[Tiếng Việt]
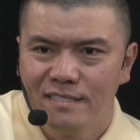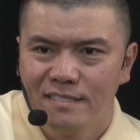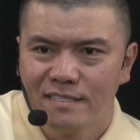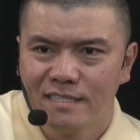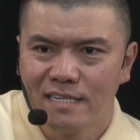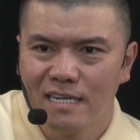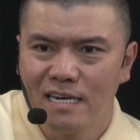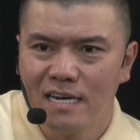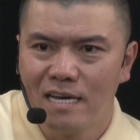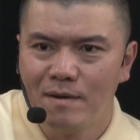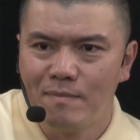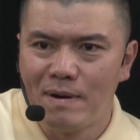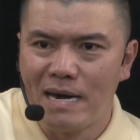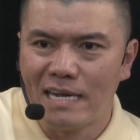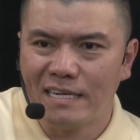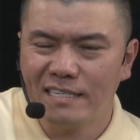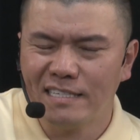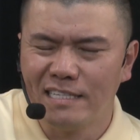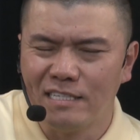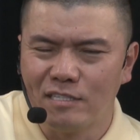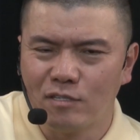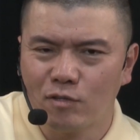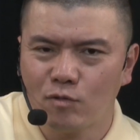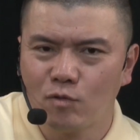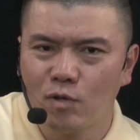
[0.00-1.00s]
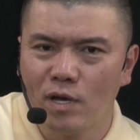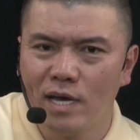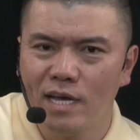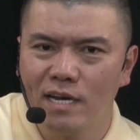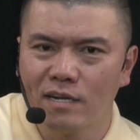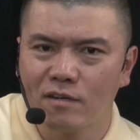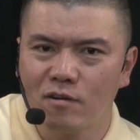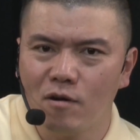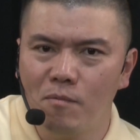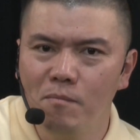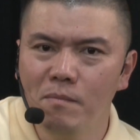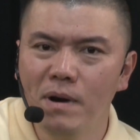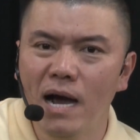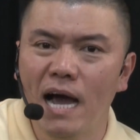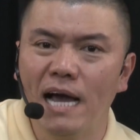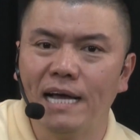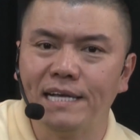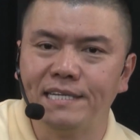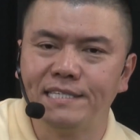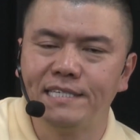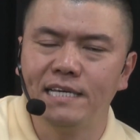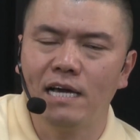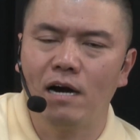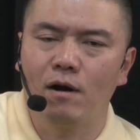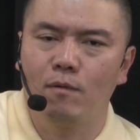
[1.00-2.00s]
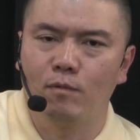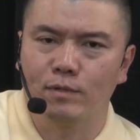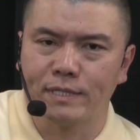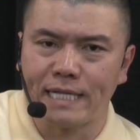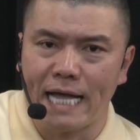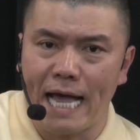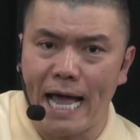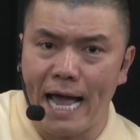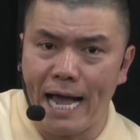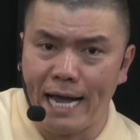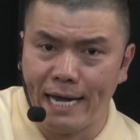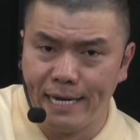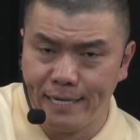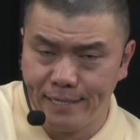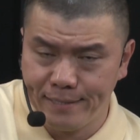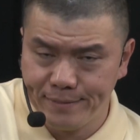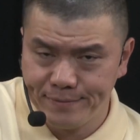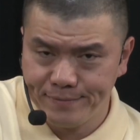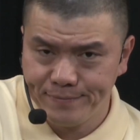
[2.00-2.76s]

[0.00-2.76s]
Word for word: Nên là bạn ấy chỉ cho thuê được có mười triệu một tháng.